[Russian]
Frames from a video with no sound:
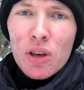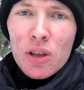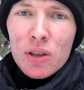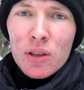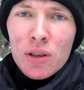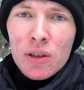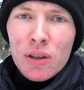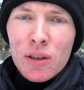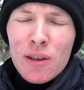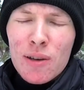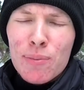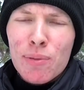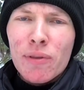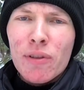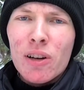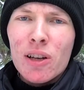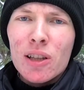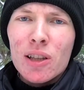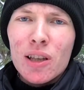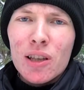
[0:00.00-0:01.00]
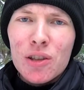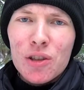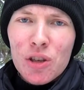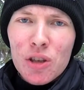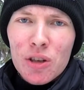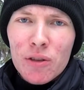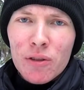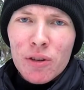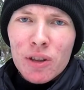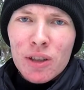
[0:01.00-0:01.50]
пень или поваленное
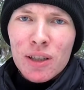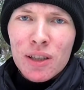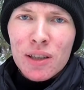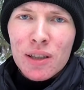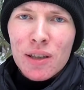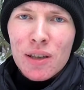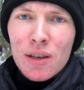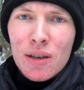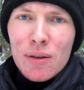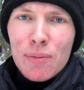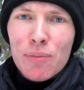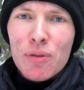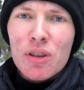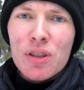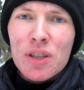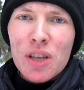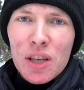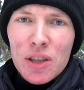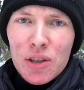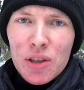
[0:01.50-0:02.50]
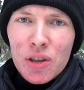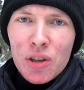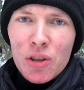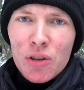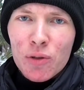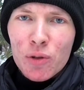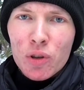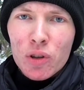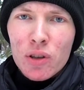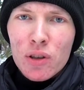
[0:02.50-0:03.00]
дерево, присядьте на
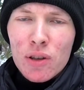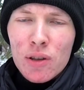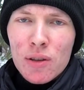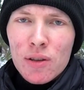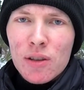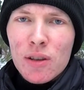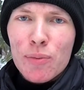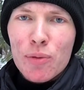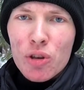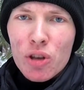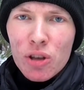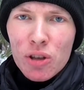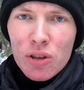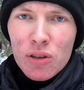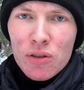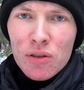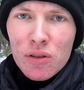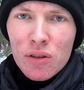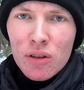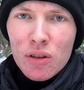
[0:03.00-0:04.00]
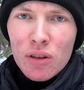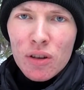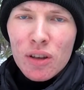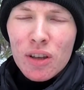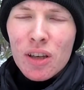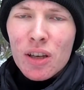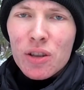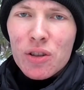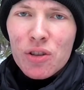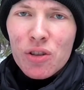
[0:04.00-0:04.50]
него, соберитесь
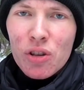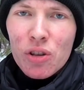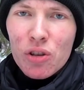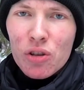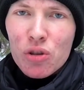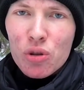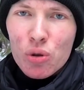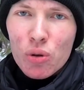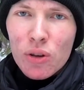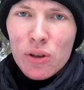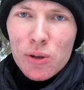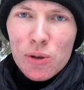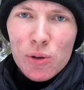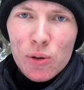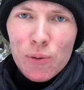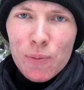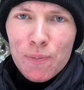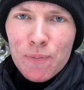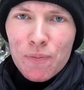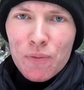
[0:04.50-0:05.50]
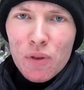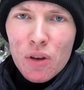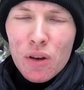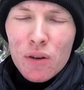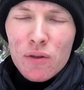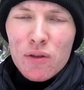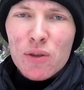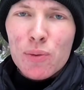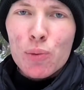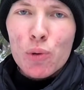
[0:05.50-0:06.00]
и оцените ситуацию.
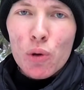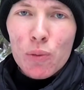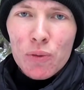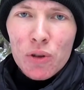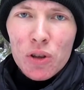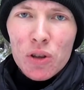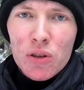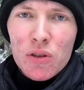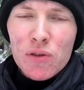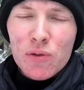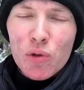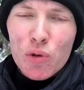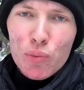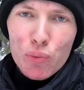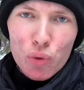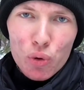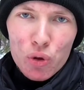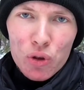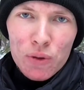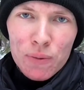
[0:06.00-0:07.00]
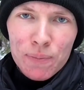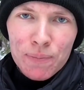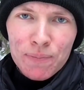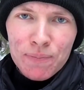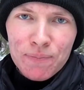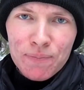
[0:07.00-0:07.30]
Вспомните свой путь.